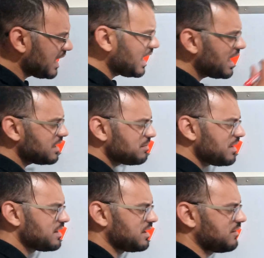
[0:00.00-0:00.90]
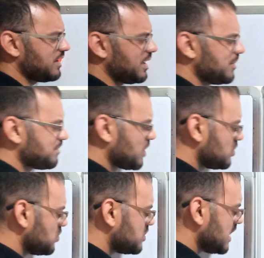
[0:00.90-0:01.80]
الان ماذا نفعل
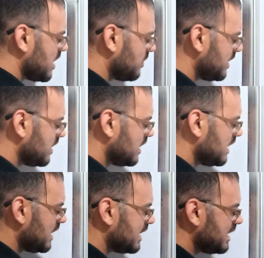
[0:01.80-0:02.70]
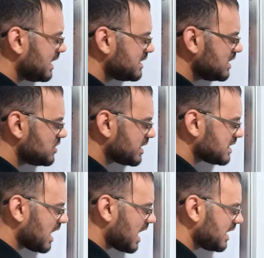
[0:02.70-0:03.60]
تساوي
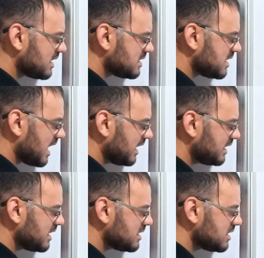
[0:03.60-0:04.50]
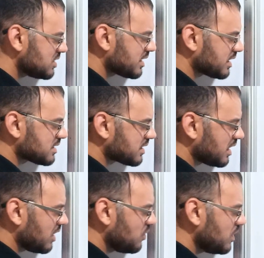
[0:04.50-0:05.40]
نتيجتها هي الزائد نتيجة الكسر
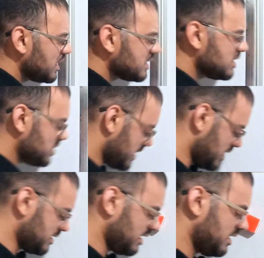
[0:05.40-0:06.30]
الأول نتيجة الكسر